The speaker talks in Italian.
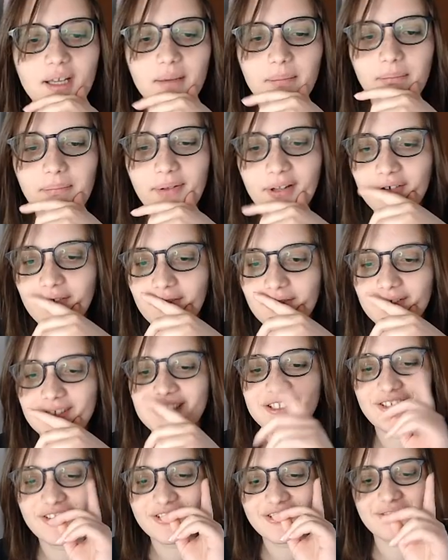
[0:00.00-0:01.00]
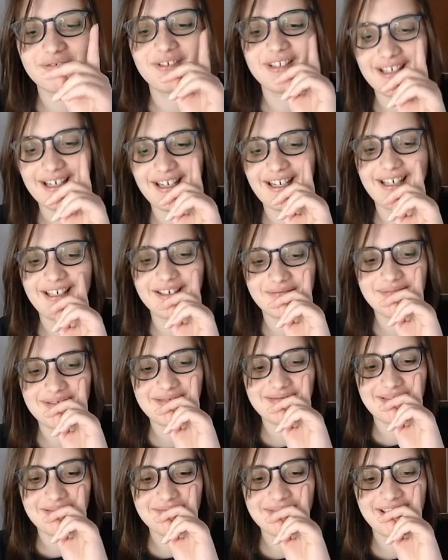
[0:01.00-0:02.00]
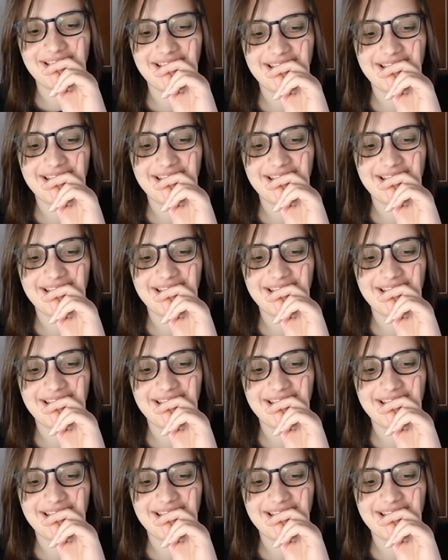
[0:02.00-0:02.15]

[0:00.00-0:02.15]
Però questi ultimi tre li dobbiamo aprire,